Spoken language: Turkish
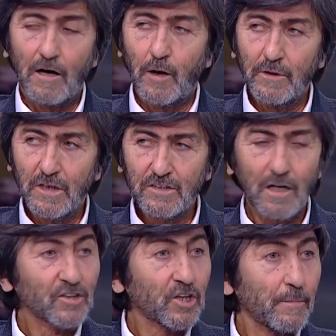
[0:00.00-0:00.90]
Ama
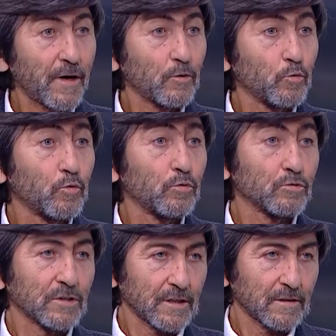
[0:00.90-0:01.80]
Yaşar Kemal
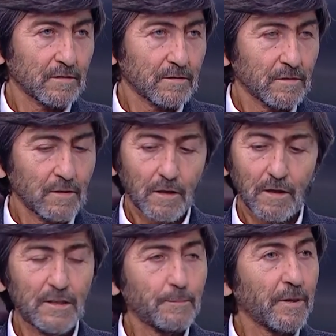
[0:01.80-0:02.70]
Uğur da,
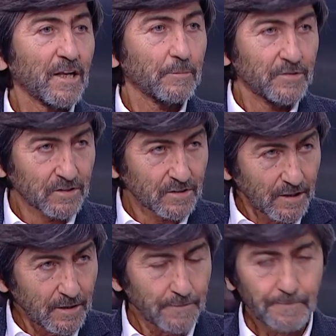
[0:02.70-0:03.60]
Ali Palabıyık
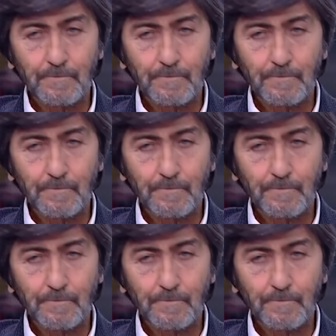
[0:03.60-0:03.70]
da,